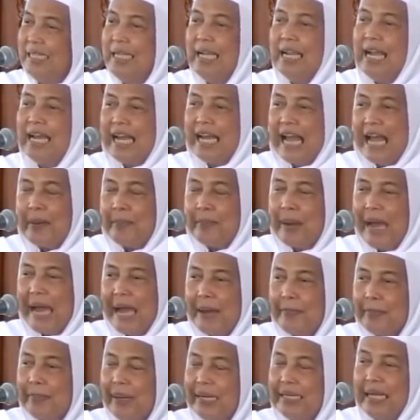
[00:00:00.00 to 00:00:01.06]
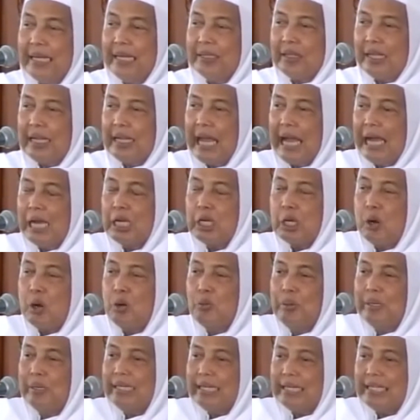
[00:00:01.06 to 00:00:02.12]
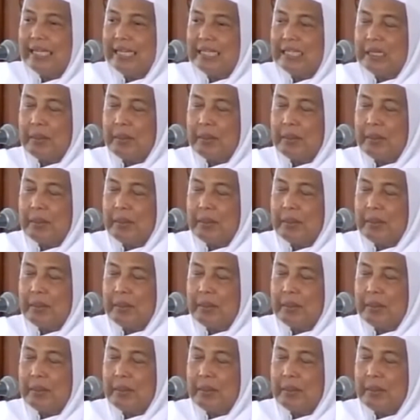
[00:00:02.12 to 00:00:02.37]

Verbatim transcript: Dengan apa-apa yang telah engkau berikan